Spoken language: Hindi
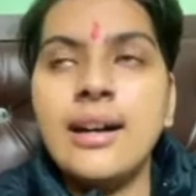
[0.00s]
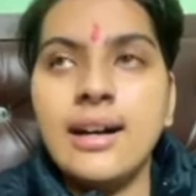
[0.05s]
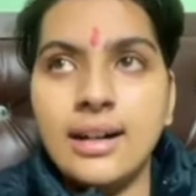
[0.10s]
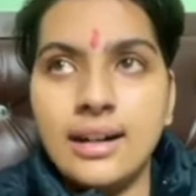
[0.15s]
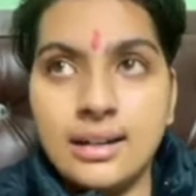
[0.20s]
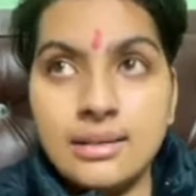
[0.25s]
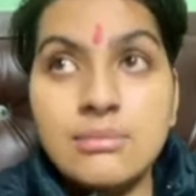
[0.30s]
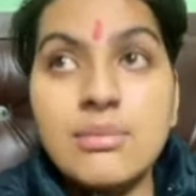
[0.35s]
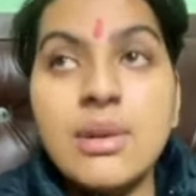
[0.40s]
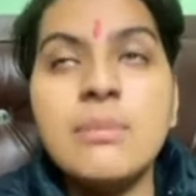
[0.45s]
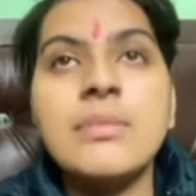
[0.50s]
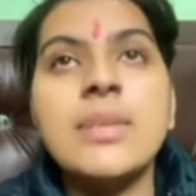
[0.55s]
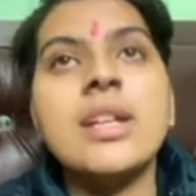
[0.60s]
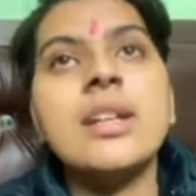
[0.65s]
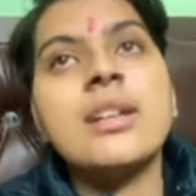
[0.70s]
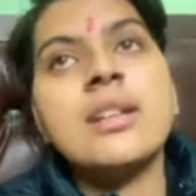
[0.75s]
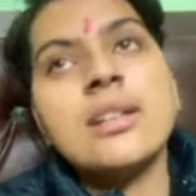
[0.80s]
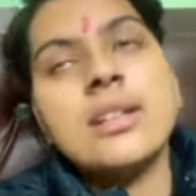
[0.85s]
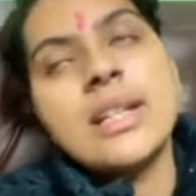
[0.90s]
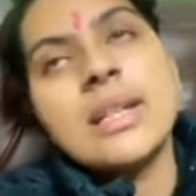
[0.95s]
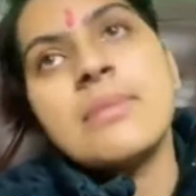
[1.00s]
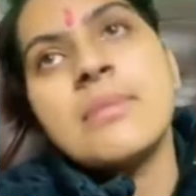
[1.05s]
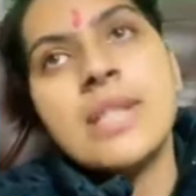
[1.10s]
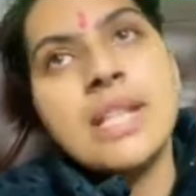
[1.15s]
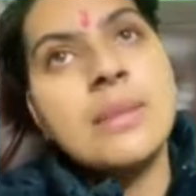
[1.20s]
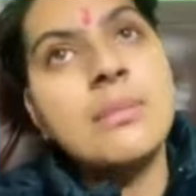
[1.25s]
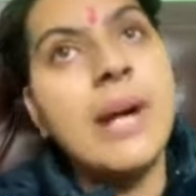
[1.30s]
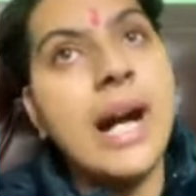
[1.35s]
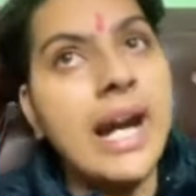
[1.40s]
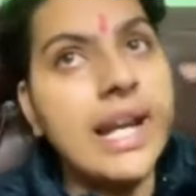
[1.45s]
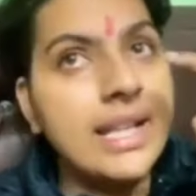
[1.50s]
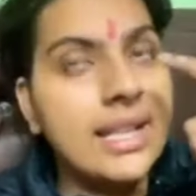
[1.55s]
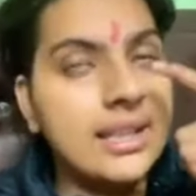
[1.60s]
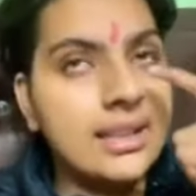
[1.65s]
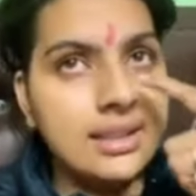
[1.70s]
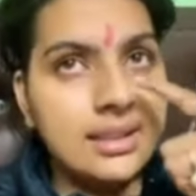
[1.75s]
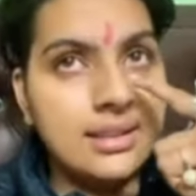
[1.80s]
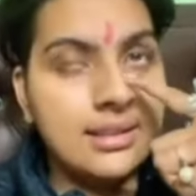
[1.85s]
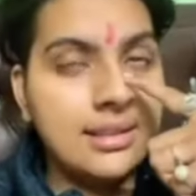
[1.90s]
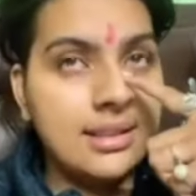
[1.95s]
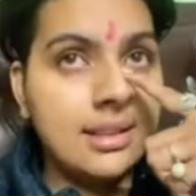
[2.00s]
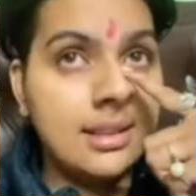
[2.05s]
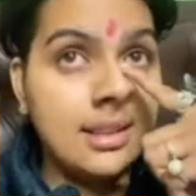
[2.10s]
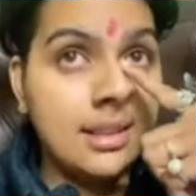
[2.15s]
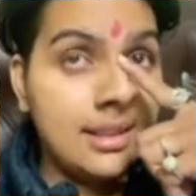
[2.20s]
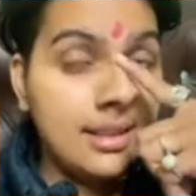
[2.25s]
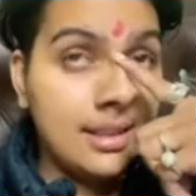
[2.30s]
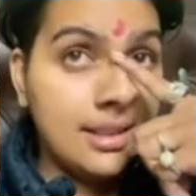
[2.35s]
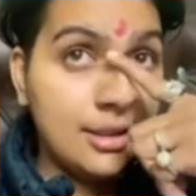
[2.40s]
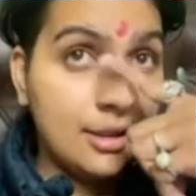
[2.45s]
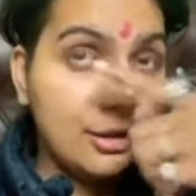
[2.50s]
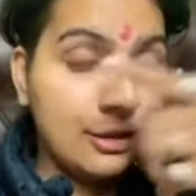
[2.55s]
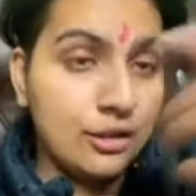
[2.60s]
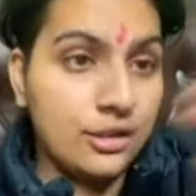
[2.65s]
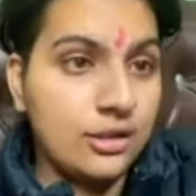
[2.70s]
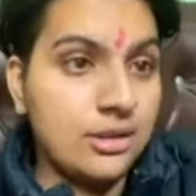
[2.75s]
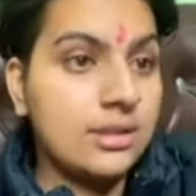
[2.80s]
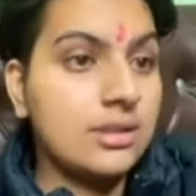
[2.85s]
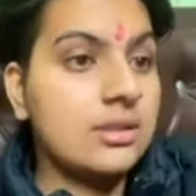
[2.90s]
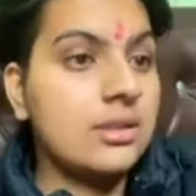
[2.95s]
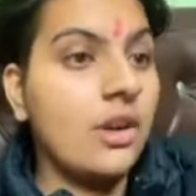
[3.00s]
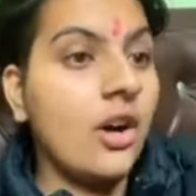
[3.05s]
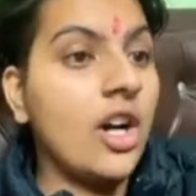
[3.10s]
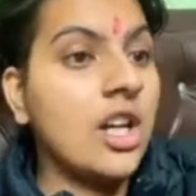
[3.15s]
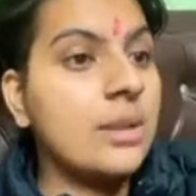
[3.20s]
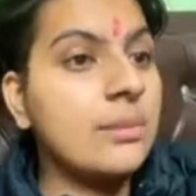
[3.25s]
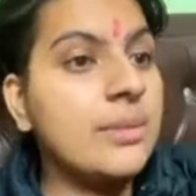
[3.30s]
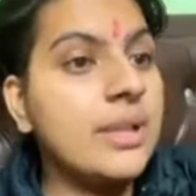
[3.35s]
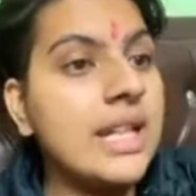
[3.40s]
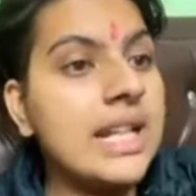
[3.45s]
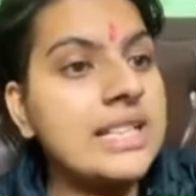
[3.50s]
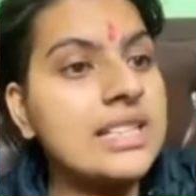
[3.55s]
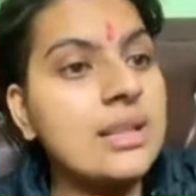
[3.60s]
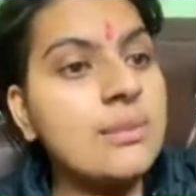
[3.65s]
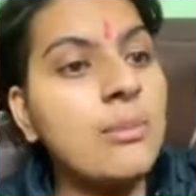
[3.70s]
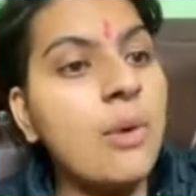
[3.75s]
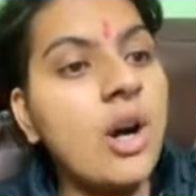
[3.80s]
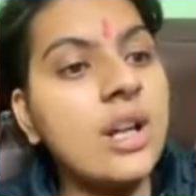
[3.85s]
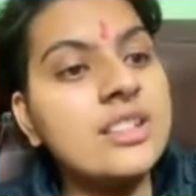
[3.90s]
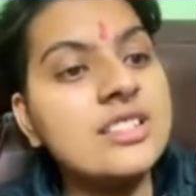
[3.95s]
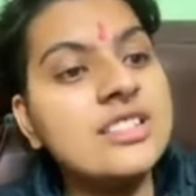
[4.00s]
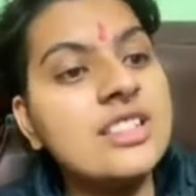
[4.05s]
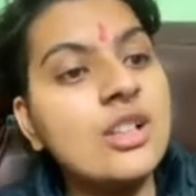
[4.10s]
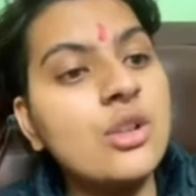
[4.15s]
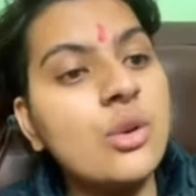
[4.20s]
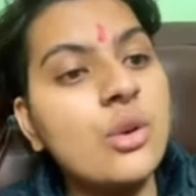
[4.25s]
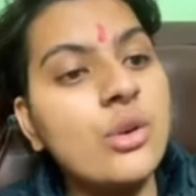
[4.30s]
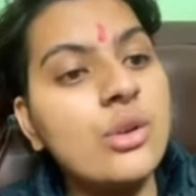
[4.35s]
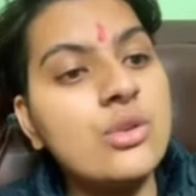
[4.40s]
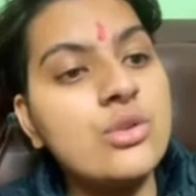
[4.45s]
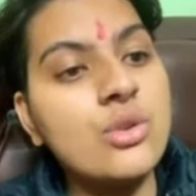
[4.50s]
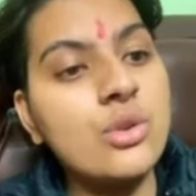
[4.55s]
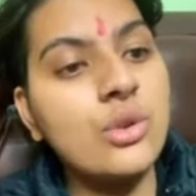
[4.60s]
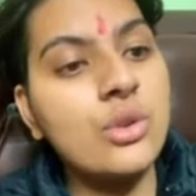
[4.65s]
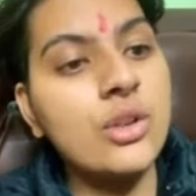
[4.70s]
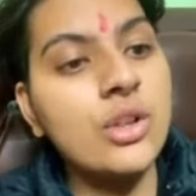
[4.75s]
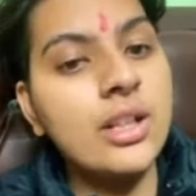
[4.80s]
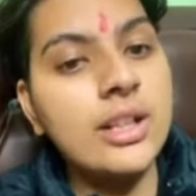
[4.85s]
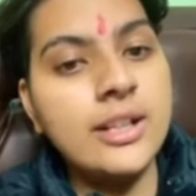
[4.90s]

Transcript: हाँ मम्मी मेरा भाई और और भी ऐसे बहुत से लोग जो